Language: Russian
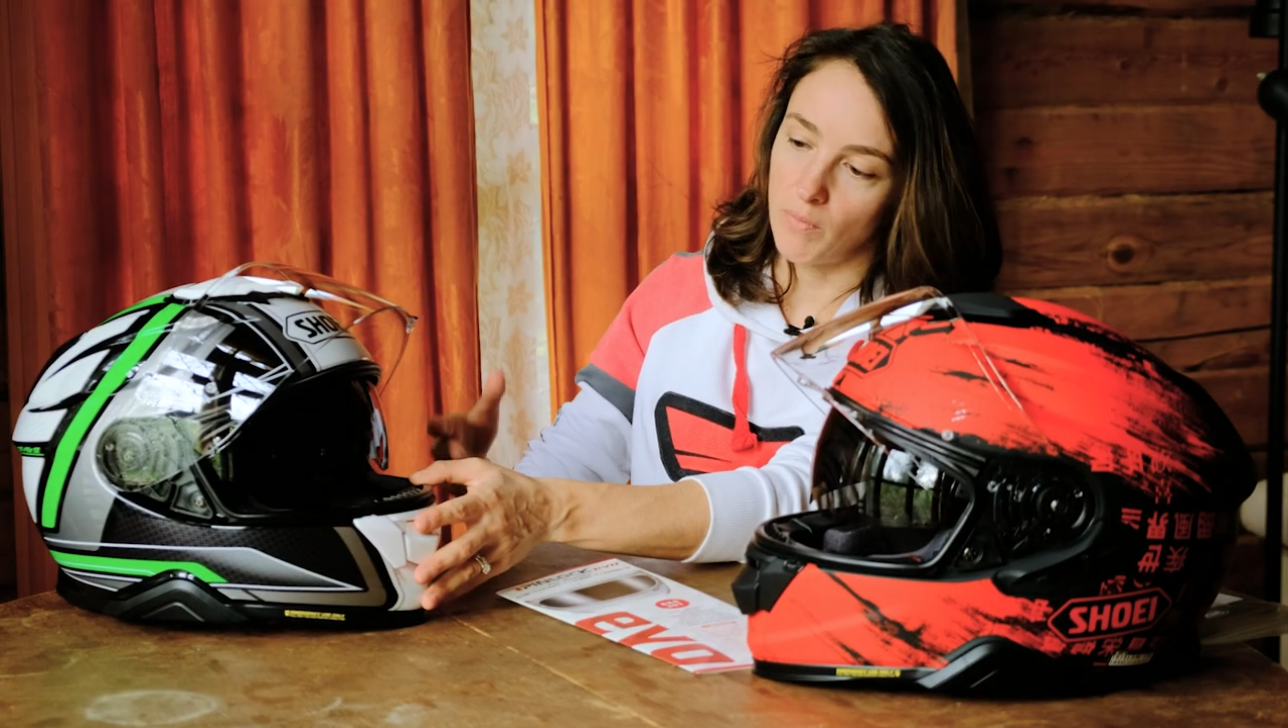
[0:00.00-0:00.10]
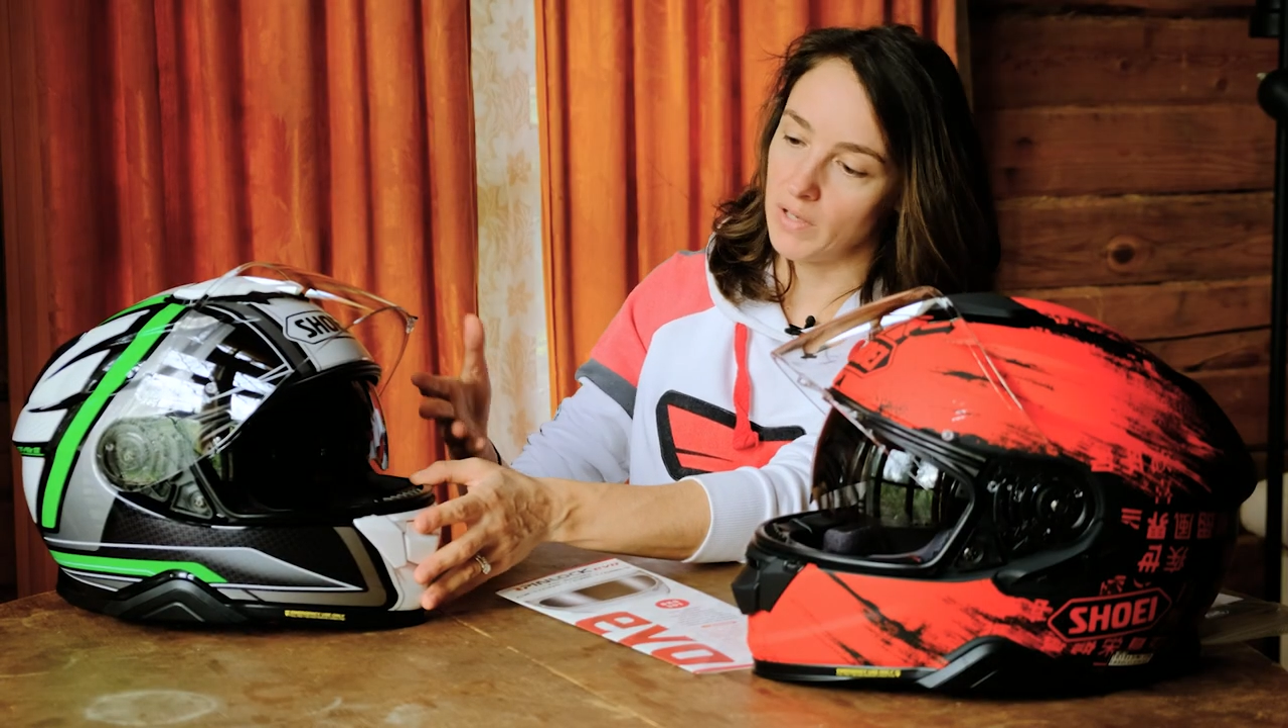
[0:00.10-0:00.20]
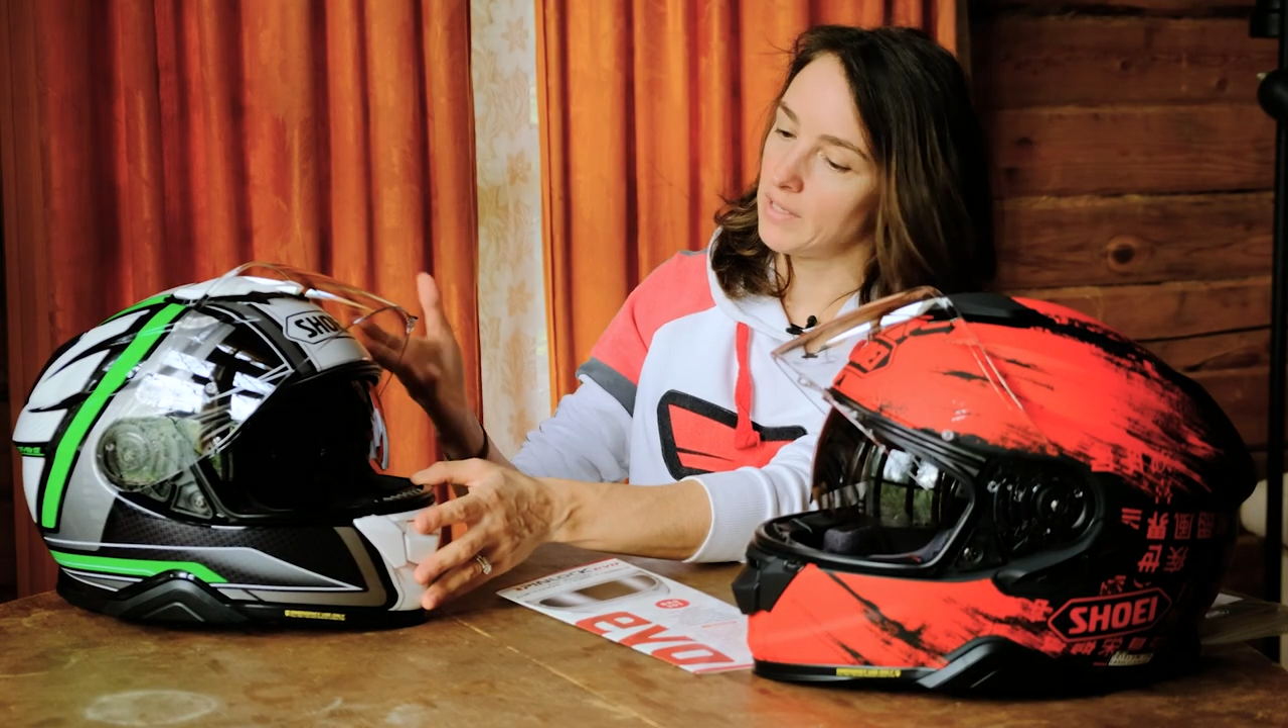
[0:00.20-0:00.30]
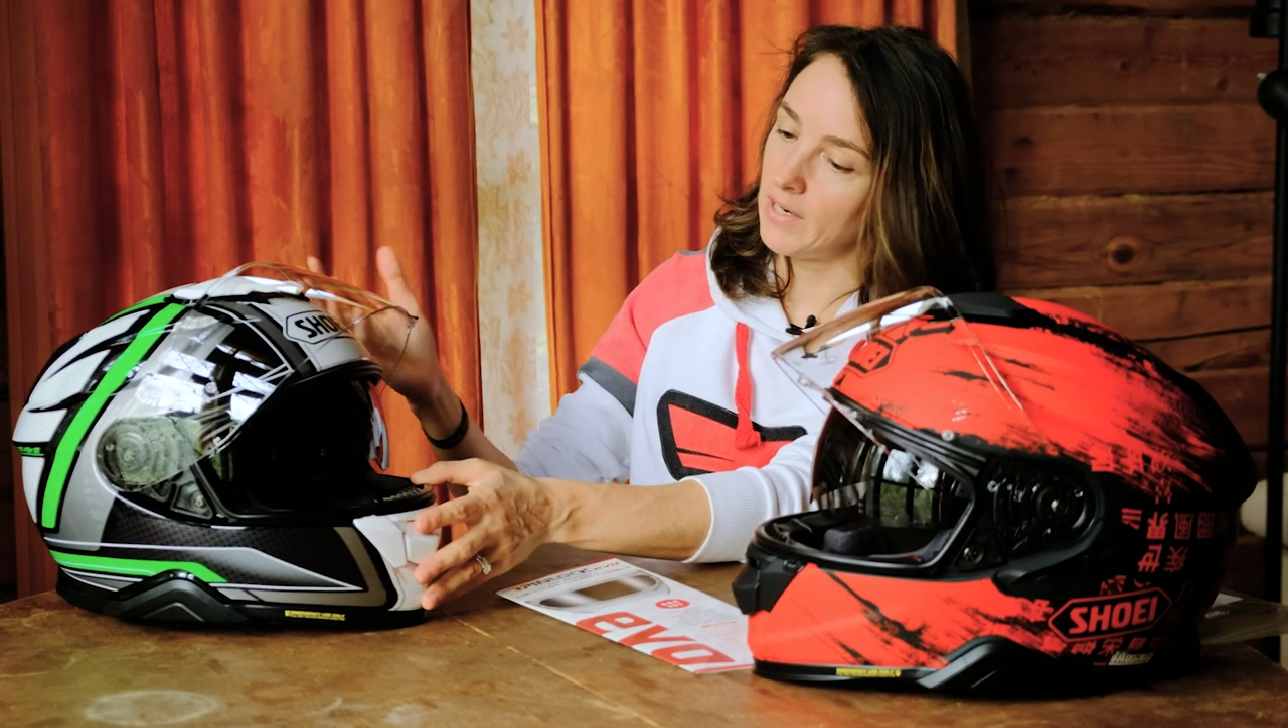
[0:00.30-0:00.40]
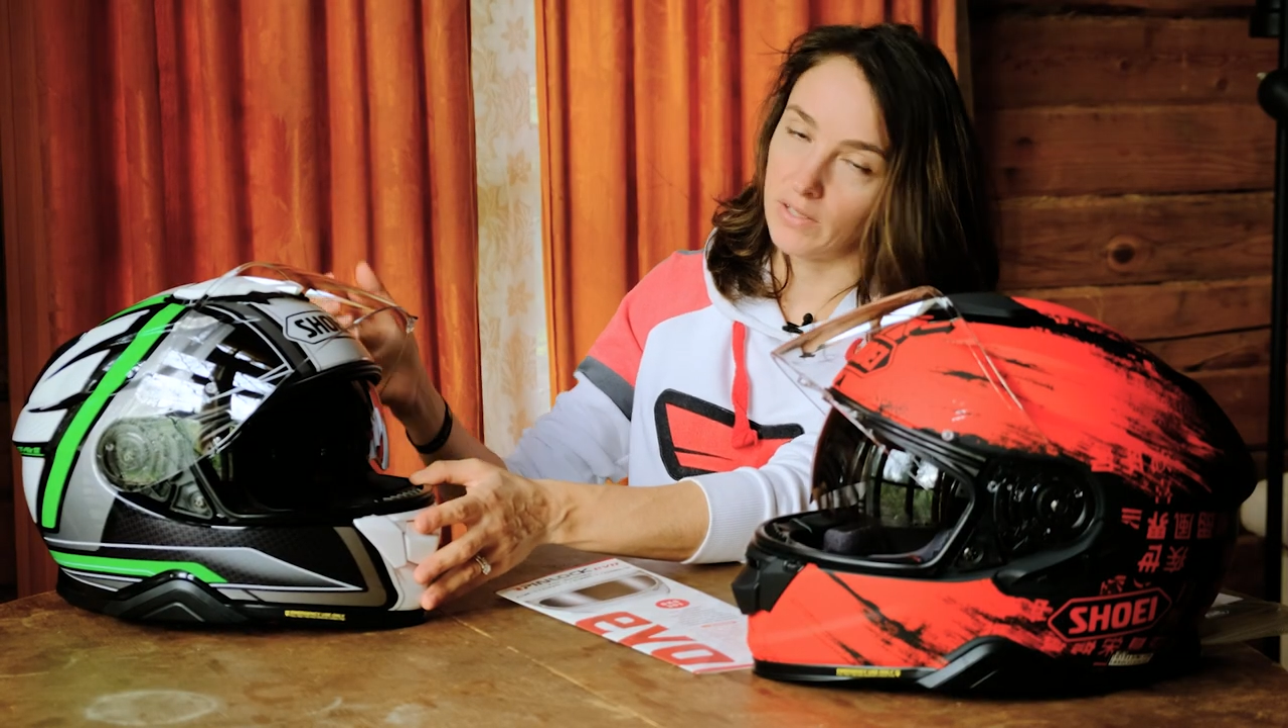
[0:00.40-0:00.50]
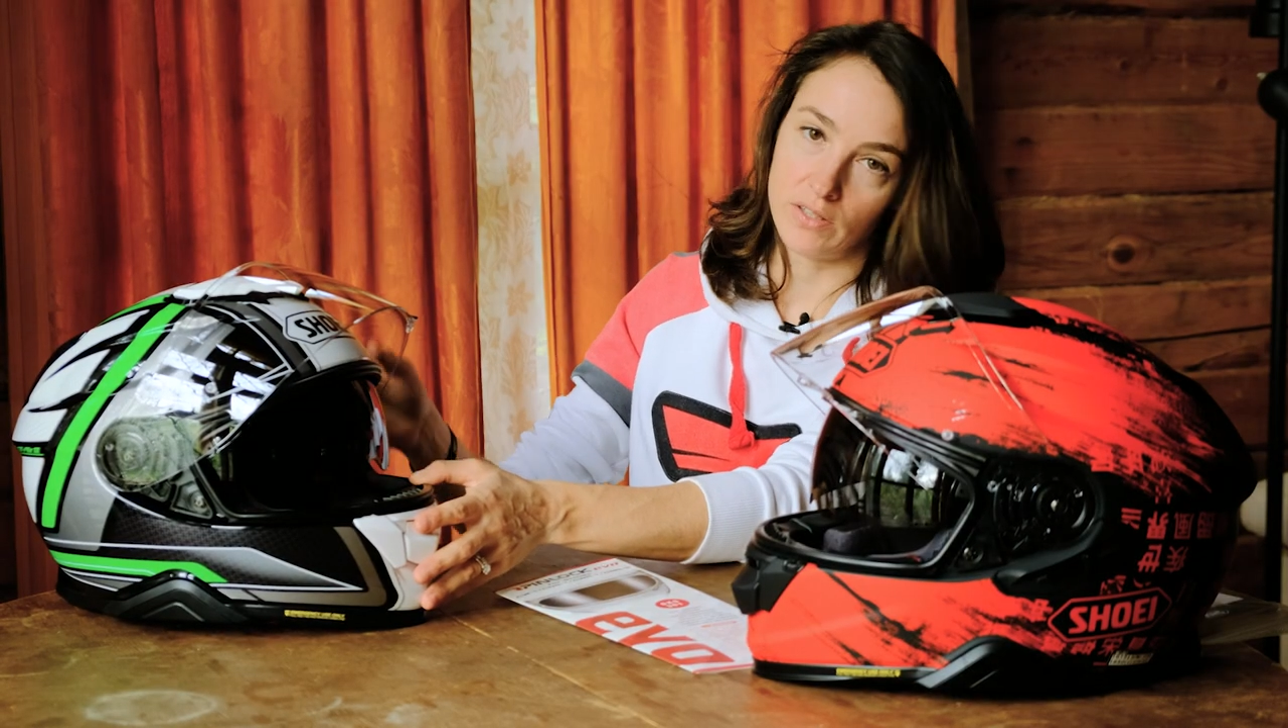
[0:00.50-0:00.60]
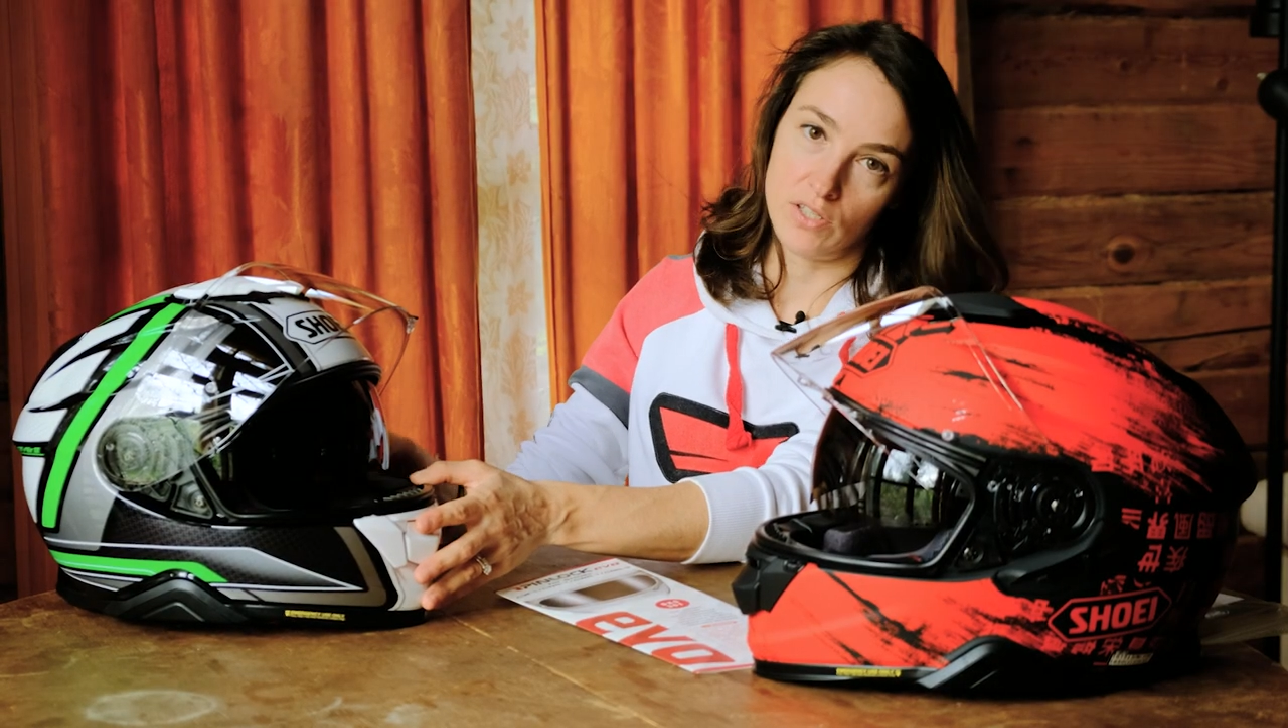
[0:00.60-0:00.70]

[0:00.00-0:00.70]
модели это,